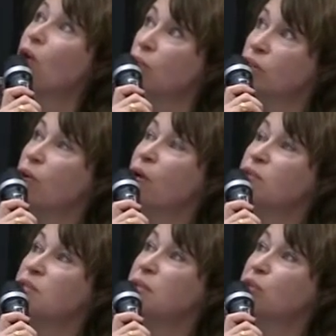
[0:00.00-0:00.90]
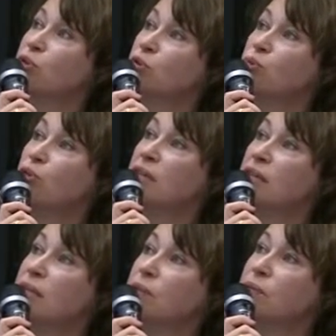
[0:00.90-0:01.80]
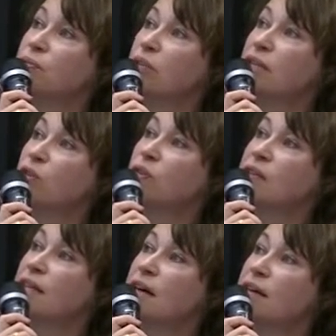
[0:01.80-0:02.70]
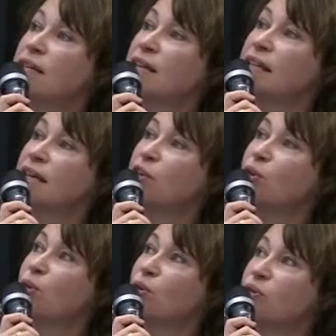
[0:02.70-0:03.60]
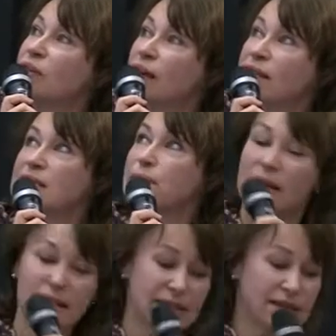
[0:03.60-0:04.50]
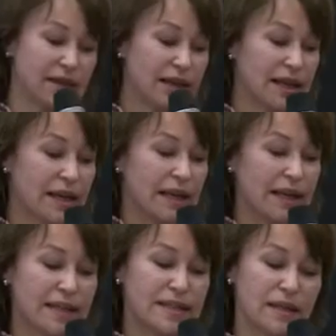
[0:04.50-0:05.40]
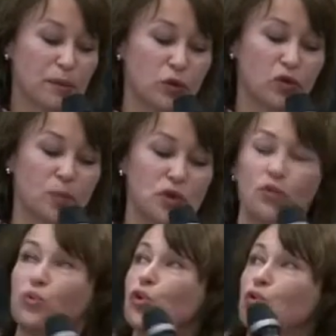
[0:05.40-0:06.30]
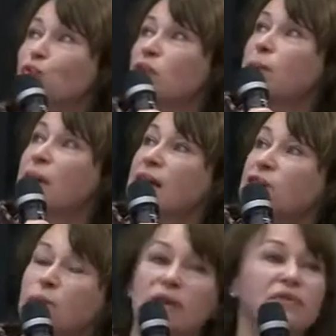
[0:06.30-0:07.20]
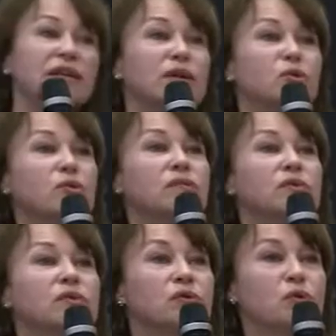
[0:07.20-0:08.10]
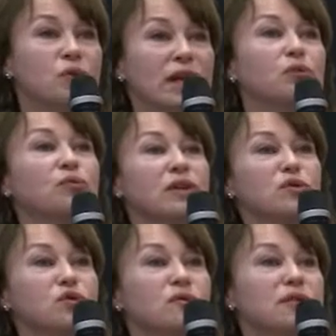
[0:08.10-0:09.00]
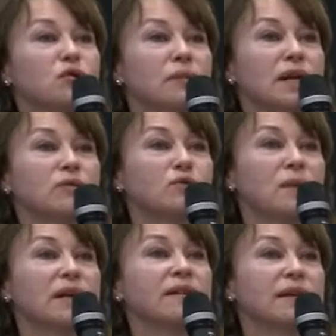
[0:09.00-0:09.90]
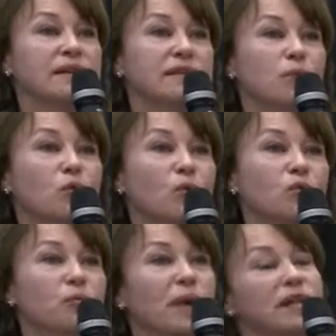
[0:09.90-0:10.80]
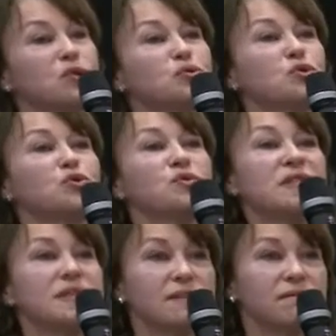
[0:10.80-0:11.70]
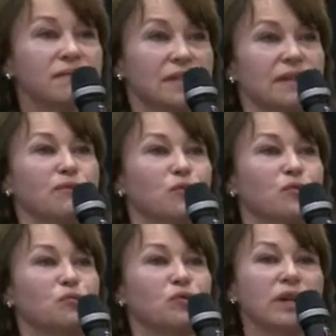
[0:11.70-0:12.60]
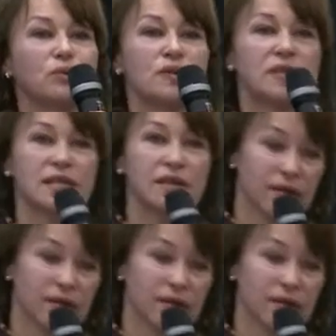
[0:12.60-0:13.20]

il y aura aussi, bien entendu, pour les, pour les candidats alternants, euh, un espace. Et c'est important parce que vous retrouverez, par exemple, les vidéos de la conférence de Vincent Merle de ce matin et des tables rondes, par exemple, sur ce site. Donc vous pourrez aussi euh,